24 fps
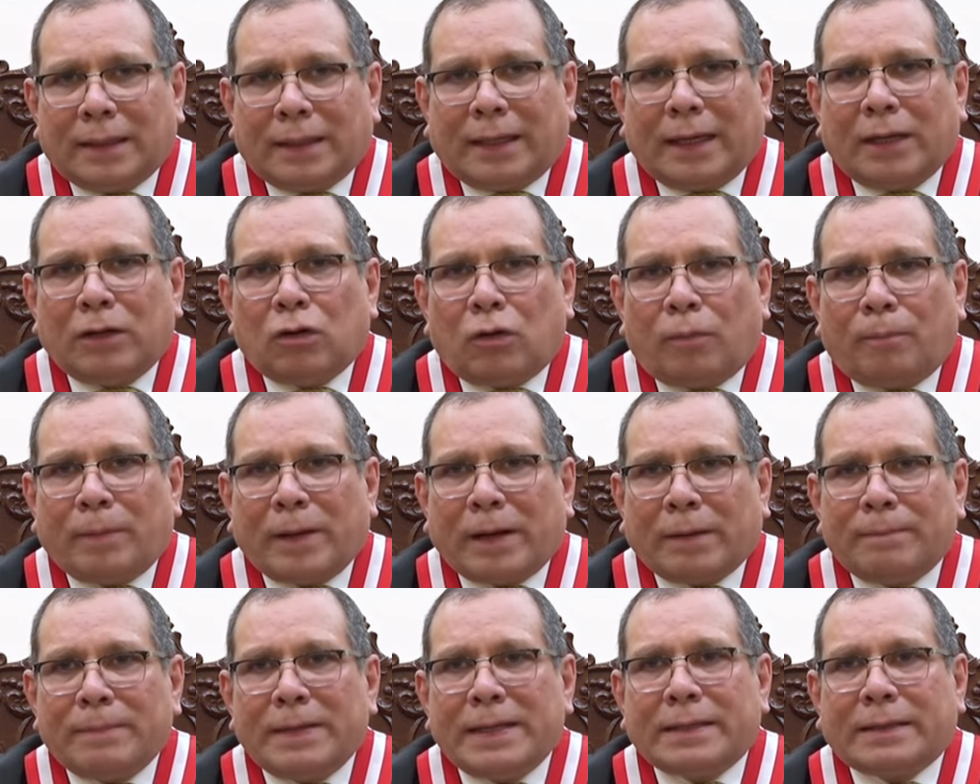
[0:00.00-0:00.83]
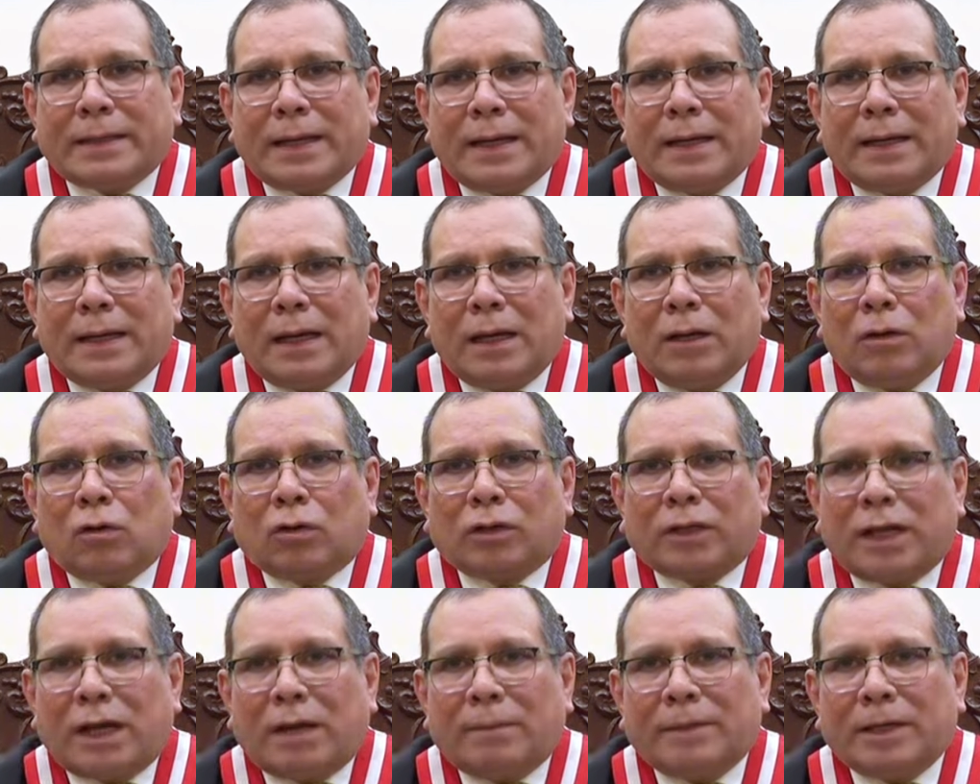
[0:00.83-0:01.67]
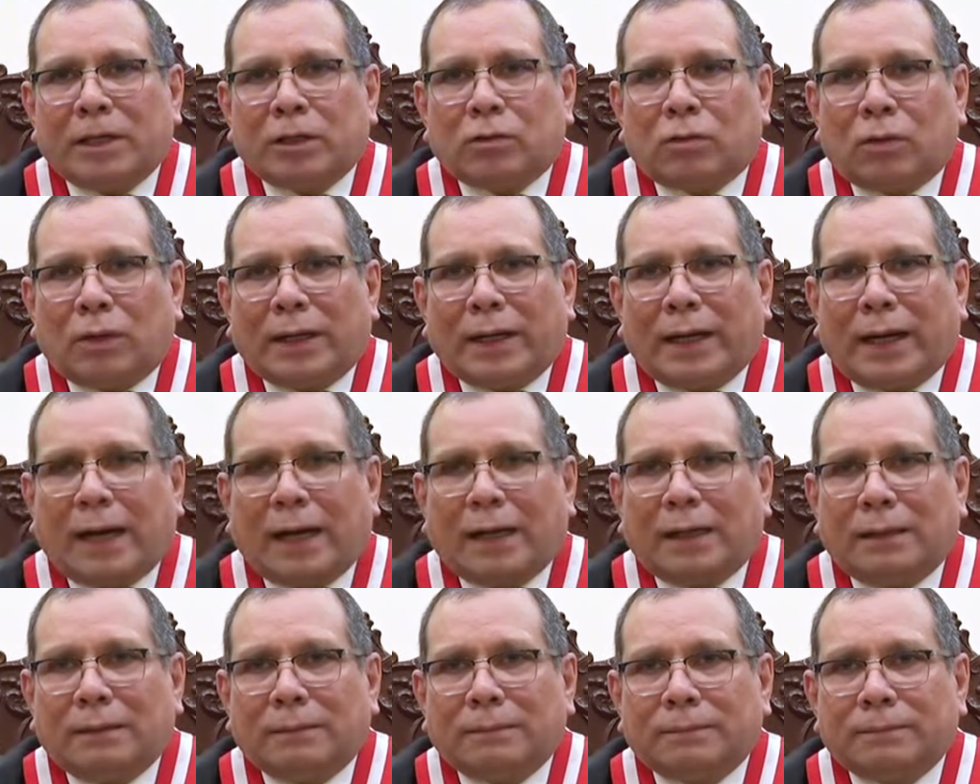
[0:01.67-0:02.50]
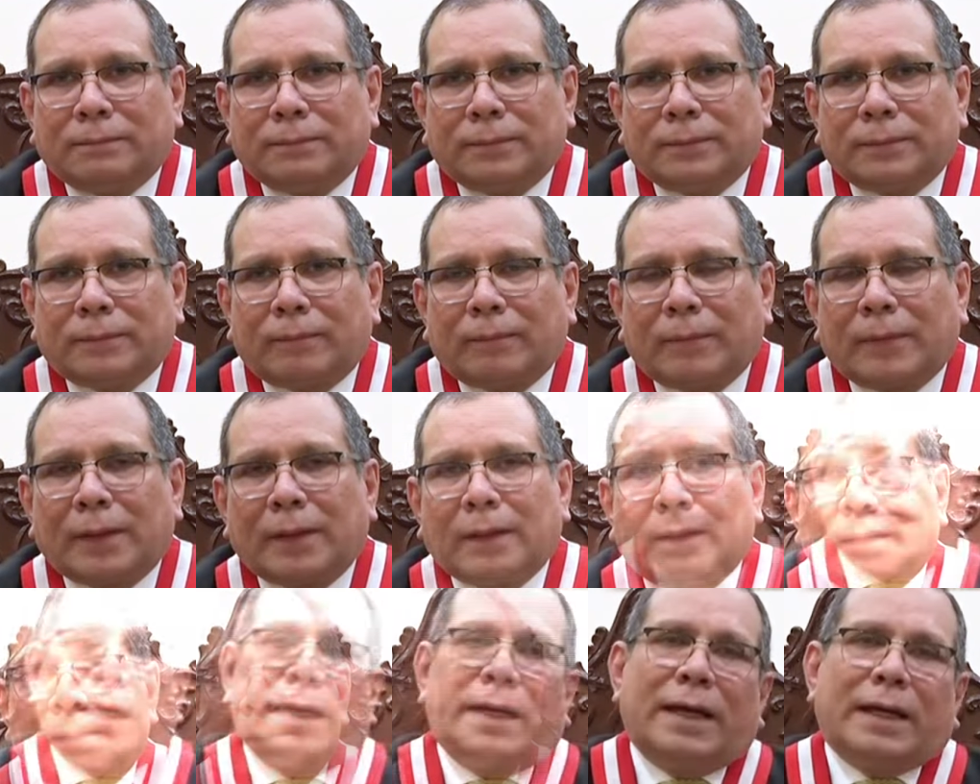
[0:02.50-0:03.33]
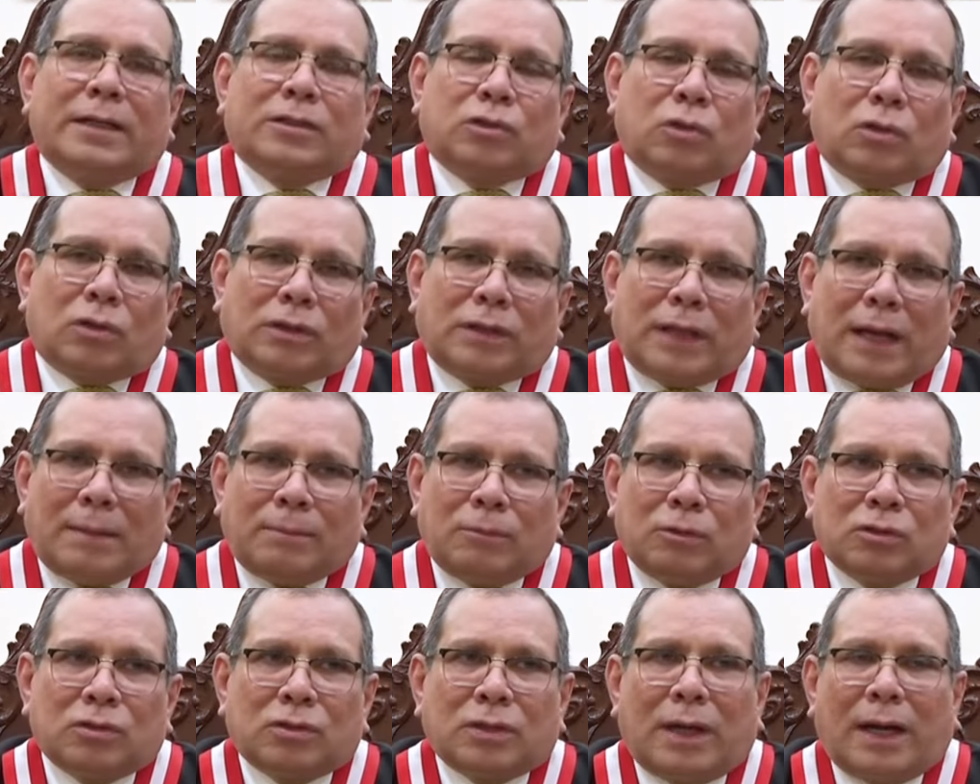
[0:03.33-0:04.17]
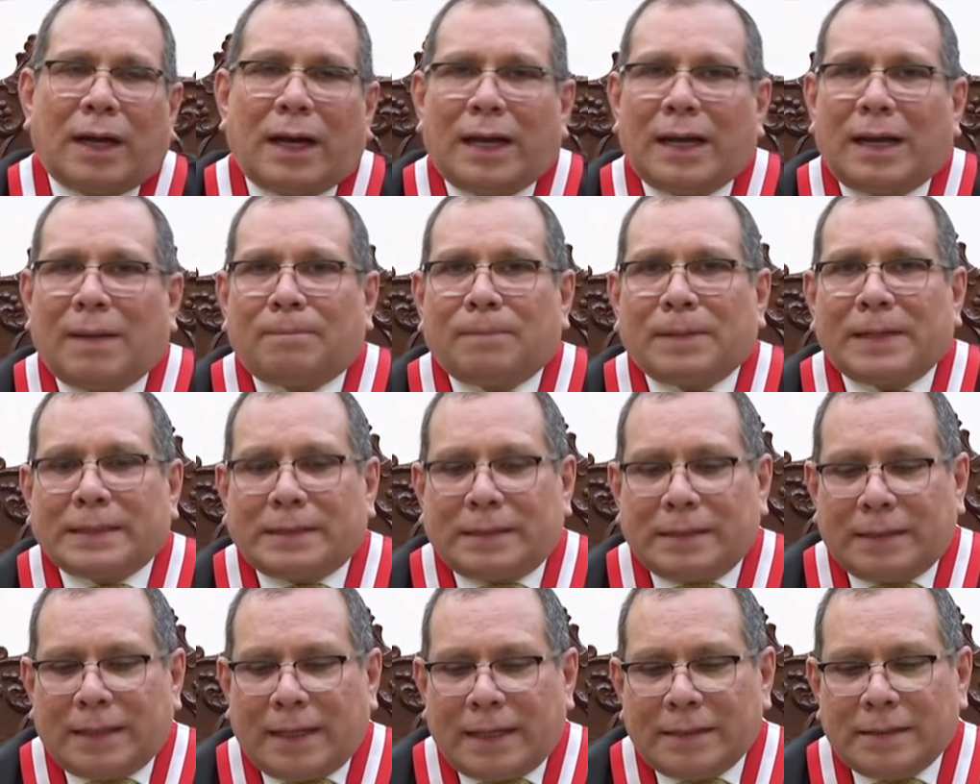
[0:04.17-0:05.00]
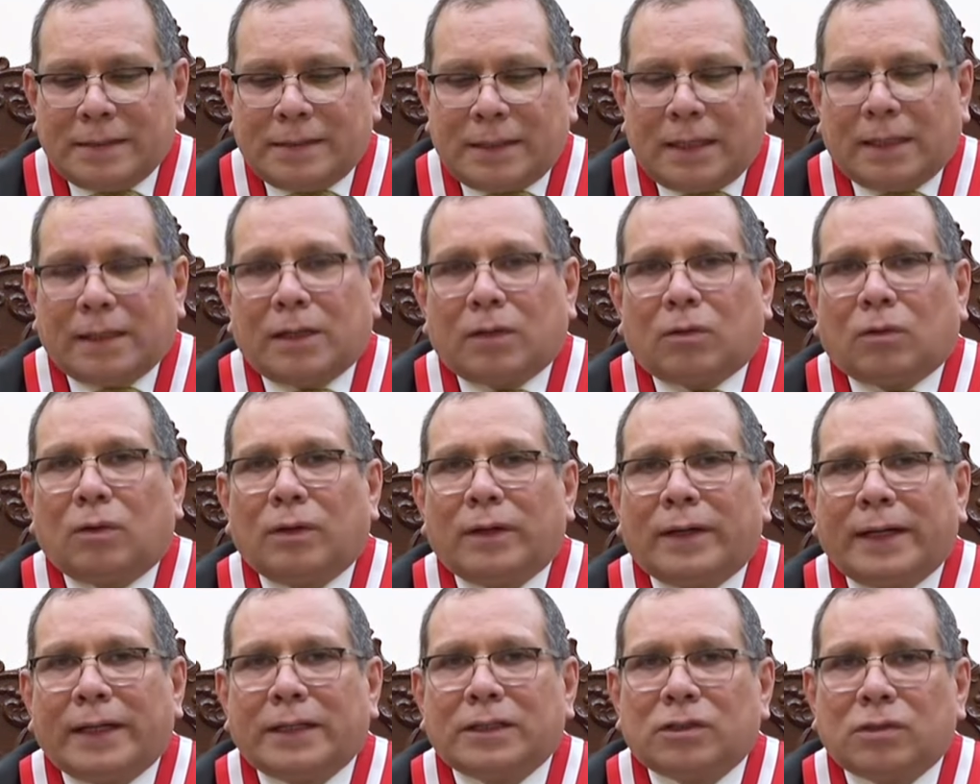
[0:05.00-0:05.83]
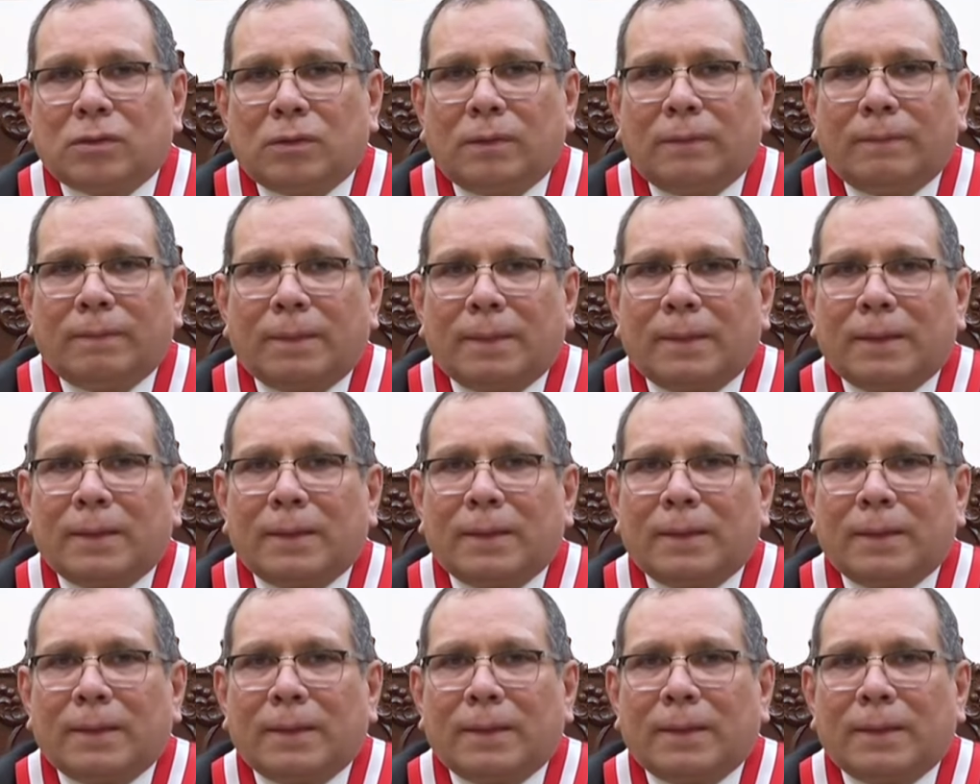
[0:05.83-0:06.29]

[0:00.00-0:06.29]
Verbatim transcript: que nos permite el ordenamiento legal. Exhortamos a la presidencia del Congreso